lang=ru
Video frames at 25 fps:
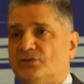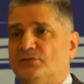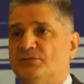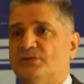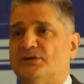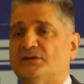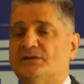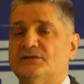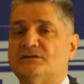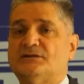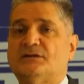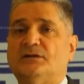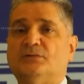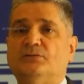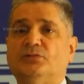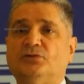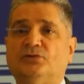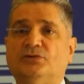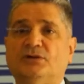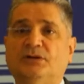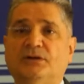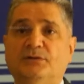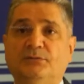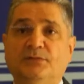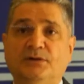мы
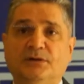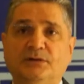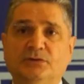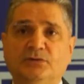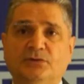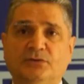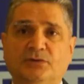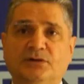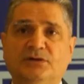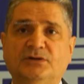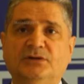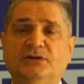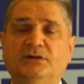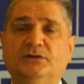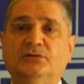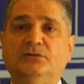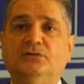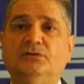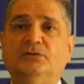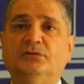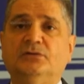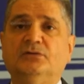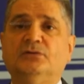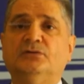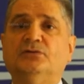разработали белую
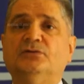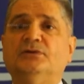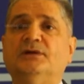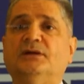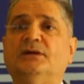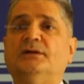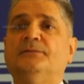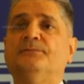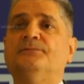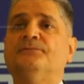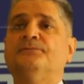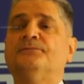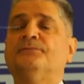книгу, куда